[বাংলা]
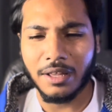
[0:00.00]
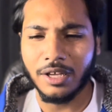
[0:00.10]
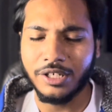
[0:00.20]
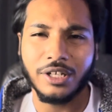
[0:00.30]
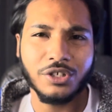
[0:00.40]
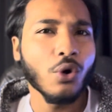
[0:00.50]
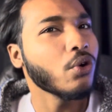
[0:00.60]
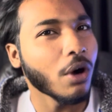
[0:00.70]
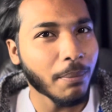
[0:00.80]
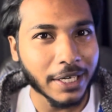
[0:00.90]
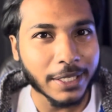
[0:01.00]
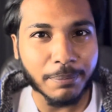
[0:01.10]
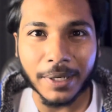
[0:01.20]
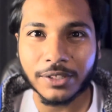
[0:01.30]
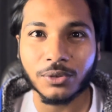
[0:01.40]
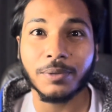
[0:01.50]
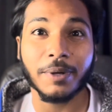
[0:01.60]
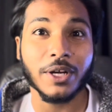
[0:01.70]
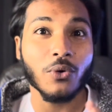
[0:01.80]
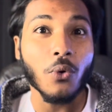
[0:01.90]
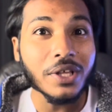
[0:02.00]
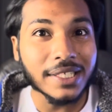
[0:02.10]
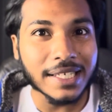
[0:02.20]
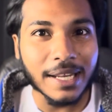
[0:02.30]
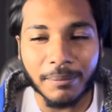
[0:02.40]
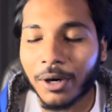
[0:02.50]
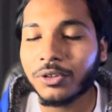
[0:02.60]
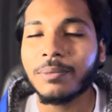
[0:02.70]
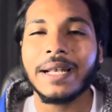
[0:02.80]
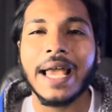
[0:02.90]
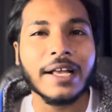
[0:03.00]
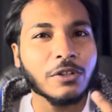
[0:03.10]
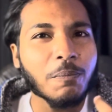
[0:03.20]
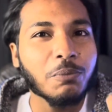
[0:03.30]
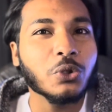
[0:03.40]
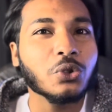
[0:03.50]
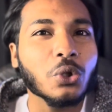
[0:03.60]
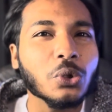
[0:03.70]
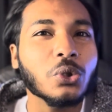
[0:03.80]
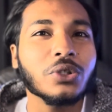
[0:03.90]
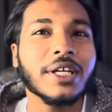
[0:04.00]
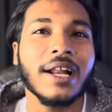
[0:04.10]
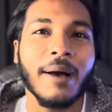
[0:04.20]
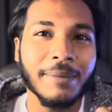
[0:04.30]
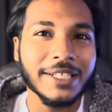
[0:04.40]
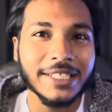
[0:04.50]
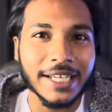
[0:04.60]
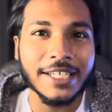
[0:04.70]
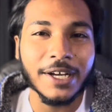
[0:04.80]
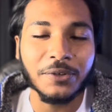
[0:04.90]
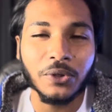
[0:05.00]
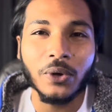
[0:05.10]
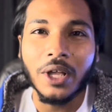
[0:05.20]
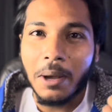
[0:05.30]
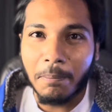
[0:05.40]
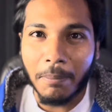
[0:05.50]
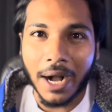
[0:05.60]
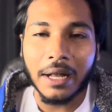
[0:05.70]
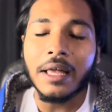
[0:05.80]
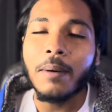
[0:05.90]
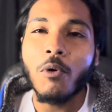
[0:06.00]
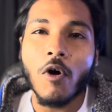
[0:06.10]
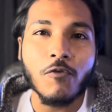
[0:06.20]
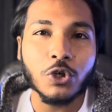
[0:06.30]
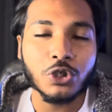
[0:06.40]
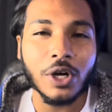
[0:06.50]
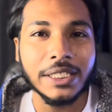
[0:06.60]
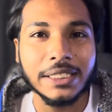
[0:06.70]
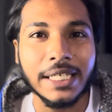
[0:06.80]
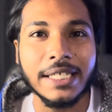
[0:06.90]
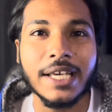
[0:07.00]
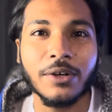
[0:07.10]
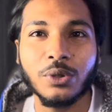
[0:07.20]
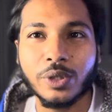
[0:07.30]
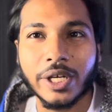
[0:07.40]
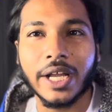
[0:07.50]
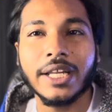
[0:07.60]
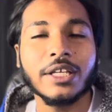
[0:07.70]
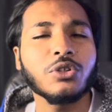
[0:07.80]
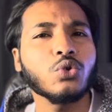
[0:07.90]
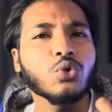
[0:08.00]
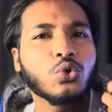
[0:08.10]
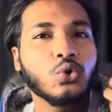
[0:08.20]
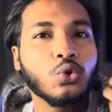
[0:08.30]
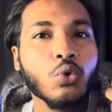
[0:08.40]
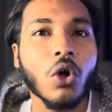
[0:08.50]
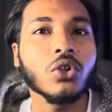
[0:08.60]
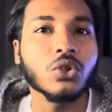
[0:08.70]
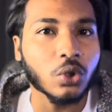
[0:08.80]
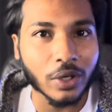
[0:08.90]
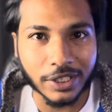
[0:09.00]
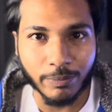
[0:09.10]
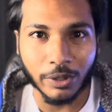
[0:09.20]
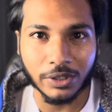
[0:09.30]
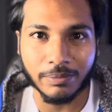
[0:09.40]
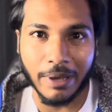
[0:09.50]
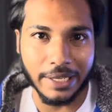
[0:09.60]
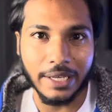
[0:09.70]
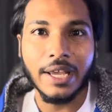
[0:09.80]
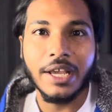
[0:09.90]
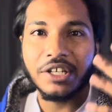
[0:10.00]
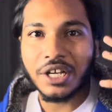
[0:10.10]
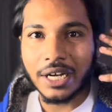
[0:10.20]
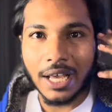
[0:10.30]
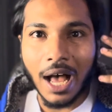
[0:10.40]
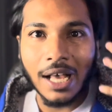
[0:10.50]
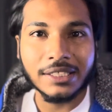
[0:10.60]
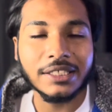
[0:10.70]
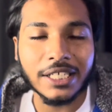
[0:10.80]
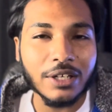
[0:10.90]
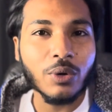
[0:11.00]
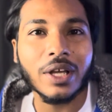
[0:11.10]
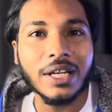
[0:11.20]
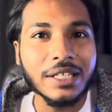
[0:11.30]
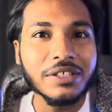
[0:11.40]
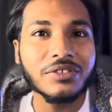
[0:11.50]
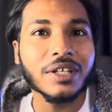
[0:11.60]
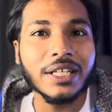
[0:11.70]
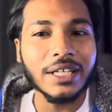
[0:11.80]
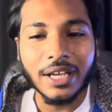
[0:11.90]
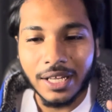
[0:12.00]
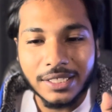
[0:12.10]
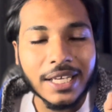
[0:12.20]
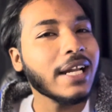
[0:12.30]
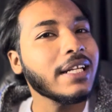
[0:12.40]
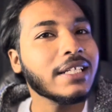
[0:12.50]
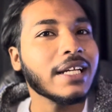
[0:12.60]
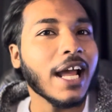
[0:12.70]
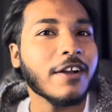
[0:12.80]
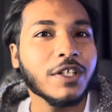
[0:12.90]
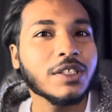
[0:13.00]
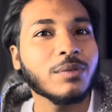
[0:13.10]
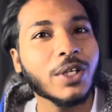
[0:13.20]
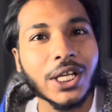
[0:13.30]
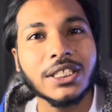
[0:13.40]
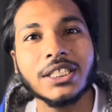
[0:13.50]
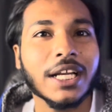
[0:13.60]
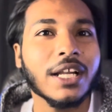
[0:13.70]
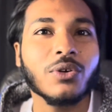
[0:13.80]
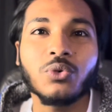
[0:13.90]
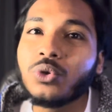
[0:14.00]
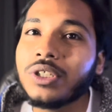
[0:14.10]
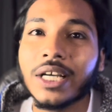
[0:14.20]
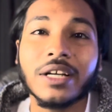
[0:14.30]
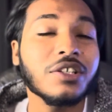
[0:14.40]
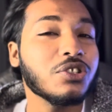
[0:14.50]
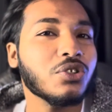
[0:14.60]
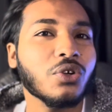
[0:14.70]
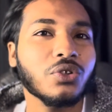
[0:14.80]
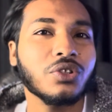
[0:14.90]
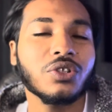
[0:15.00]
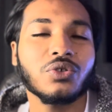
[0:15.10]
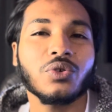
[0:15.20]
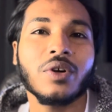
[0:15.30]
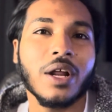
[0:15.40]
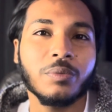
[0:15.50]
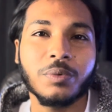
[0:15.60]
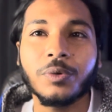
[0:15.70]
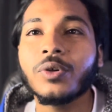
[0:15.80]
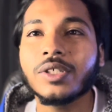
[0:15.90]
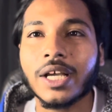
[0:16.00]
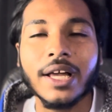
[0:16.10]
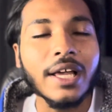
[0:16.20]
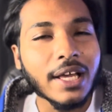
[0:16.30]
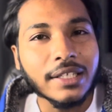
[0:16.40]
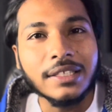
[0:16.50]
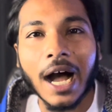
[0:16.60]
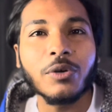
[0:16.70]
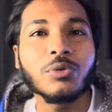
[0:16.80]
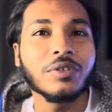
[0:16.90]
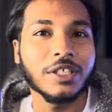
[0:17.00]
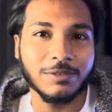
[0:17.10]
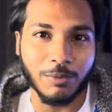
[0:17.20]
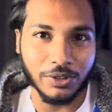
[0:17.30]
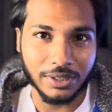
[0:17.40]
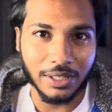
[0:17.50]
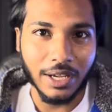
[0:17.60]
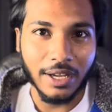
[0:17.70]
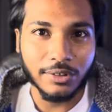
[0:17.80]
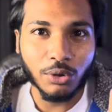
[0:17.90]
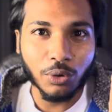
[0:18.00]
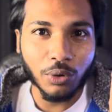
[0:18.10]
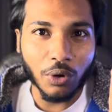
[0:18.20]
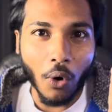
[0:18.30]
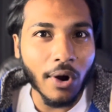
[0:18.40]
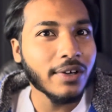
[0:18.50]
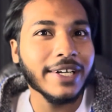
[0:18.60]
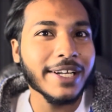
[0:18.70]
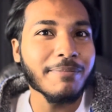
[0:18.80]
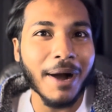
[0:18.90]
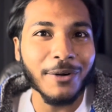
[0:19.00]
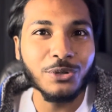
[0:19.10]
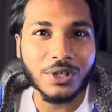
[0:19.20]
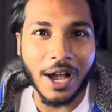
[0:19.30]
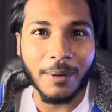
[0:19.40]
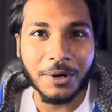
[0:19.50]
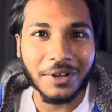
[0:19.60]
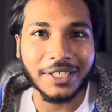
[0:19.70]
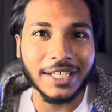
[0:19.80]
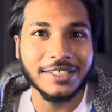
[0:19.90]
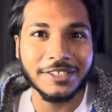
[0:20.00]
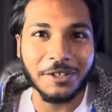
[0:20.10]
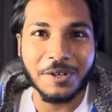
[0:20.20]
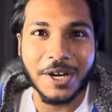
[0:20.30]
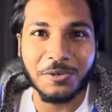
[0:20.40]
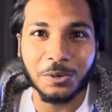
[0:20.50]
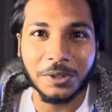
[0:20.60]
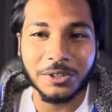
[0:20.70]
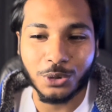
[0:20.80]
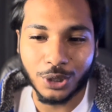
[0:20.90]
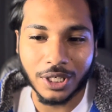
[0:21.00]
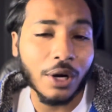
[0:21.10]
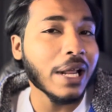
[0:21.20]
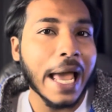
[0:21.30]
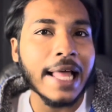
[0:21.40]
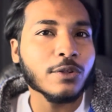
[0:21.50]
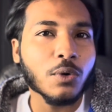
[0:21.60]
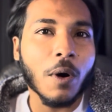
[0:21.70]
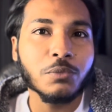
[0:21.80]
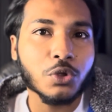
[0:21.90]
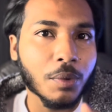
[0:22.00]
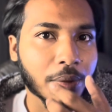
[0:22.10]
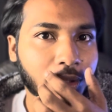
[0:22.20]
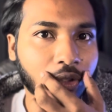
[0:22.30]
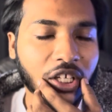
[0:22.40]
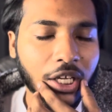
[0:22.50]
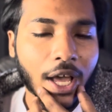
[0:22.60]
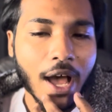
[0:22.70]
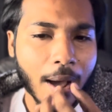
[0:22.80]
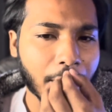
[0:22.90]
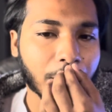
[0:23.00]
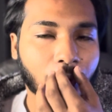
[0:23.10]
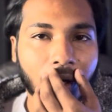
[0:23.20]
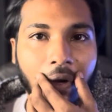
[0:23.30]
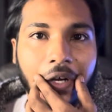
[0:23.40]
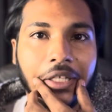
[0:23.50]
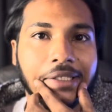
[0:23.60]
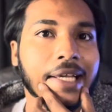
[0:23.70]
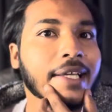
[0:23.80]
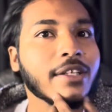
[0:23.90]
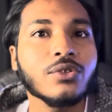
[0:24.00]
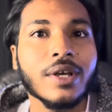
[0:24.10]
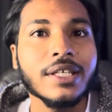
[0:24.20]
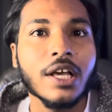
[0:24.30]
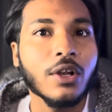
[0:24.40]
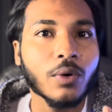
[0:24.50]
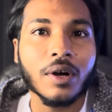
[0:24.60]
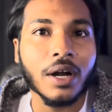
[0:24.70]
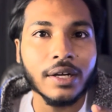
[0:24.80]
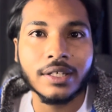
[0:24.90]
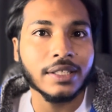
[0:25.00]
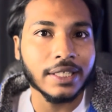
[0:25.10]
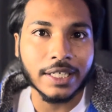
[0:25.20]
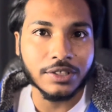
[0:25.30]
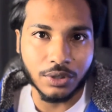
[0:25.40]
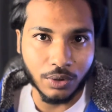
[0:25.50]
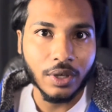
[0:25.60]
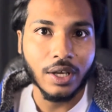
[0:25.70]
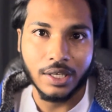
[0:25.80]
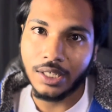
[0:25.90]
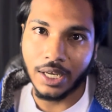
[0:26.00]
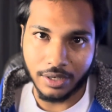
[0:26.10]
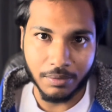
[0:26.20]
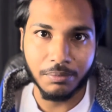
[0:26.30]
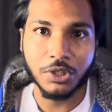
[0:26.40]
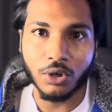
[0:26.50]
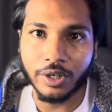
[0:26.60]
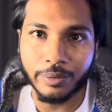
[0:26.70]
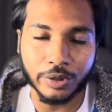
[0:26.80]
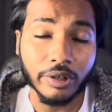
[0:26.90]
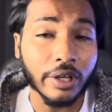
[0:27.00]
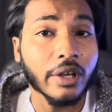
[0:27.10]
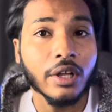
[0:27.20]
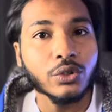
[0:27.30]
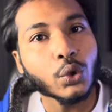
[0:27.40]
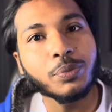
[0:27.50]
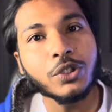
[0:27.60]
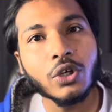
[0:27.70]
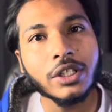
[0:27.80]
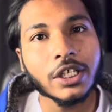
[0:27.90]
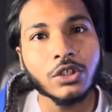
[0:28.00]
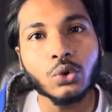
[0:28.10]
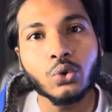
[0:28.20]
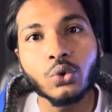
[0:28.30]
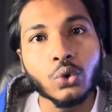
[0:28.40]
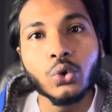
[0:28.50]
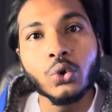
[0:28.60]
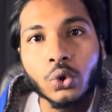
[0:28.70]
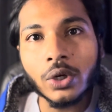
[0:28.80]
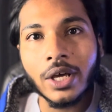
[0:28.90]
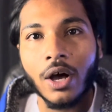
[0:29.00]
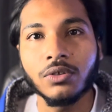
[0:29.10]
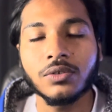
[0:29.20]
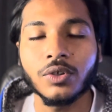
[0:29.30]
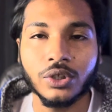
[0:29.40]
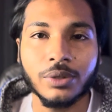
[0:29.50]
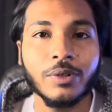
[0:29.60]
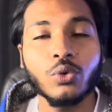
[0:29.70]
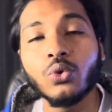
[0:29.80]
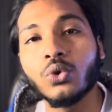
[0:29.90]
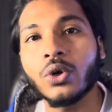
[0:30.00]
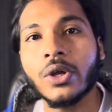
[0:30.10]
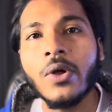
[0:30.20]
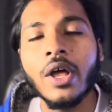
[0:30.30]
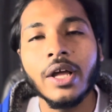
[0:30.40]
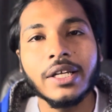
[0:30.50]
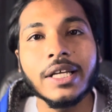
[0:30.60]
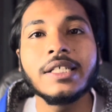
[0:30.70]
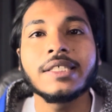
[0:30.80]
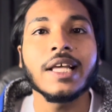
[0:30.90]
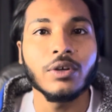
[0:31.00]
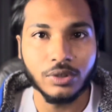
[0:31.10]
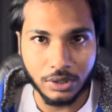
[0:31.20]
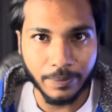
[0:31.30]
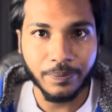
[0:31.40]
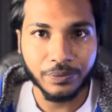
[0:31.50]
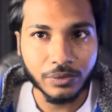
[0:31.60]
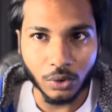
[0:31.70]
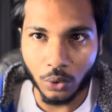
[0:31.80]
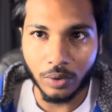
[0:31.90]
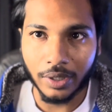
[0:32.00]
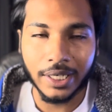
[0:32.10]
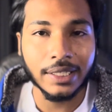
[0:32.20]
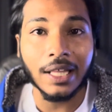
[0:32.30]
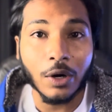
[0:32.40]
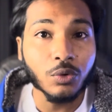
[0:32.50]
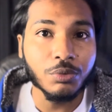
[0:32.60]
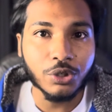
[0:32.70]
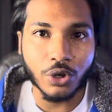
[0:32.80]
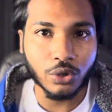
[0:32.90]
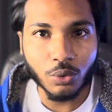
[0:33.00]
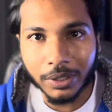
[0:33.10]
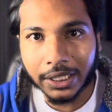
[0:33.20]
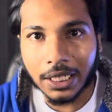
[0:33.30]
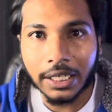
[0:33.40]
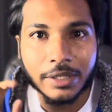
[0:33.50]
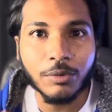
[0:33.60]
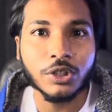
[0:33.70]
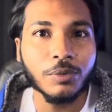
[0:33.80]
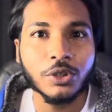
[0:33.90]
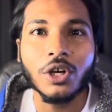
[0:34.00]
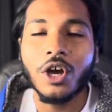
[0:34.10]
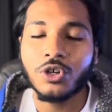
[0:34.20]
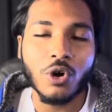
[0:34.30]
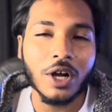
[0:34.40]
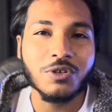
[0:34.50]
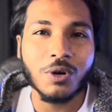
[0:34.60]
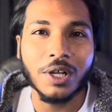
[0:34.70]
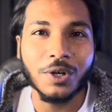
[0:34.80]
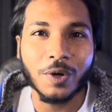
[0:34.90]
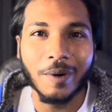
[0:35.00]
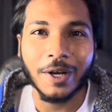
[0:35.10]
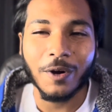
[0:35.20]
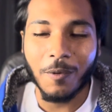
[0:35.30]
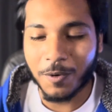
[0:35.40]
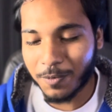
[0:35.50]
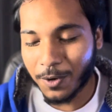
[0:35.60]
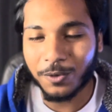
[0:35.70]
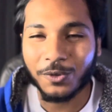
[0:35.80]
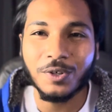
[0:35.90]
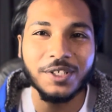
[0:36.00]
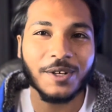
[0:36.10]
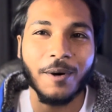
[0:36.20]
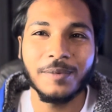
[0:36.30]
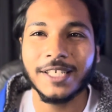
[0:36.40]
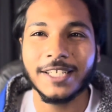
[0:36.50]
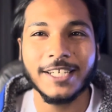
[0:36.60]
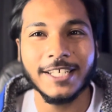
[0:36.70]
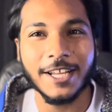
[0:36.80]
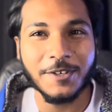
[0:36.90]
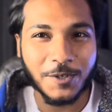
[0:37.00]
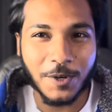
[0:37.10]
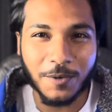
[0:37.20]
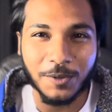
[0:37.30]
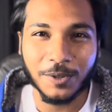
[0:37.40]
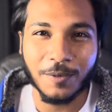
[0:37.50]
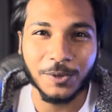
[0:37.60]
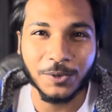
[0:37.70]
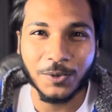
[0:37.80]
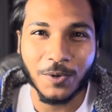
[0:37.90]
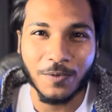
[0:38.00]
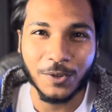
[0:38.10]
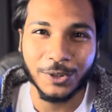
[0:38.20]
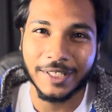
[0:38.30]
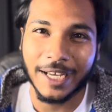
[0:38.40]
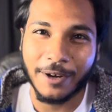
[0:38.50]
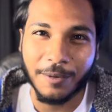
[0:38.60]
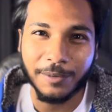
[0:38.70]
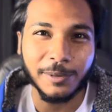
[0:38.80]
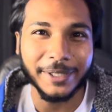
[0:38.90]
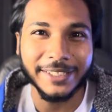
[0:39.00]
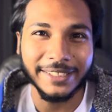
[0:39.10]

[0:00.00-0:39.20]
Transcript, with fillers: সেটা সঙ্গম মাল্টিপ্লেক্স হতে পারে হরি সিনেমা হতে পারে একদম প্রত্যন্ত যে গ্রামের যে এরিয়াগুলো বা মফস্বলের যে এরিয়াগুলো সেখানে কিন্তু দুরন্ত রেসপন্স ভাই সেখানে আসছে লোকে লিটারেলি যেখানে যেখানে অ্যাডভান্স বুকিং আছে সেখানে খুলছে কৃষ্ণনগর থেকে শুরু করে আরও বিভিন্ন জায়গা দারুণ রেসপন্স তো অলরেডি মানুষ আবারও একটা হিস্ট্রি ক্রিয়েট করতে চলেছে কারণ এত কম সময়ের ভিতরে আমার মনে হয় না চেঙ্গিজ ওই ইয়েলো কার্ডটা দেখেছিল ইয়ের বিজলির ভিতরে তো বিজলিতে কিন্তু হু হু করে হাউসফুল হচ্ছে মানে হু হু করে টিকিট সেল হচ্ছে তো এটা দারুণ বিষয় তোমাদেরকে আর কি মতামত সকাল সকাল এরকম একটা খবর পেয়ে অবশ্যই নিচে কমেন্ট সেকশনে জানিয়ে চলো বন্ধুরা নতুন কোনো ভিডিওতে দেখা হবে বাবাই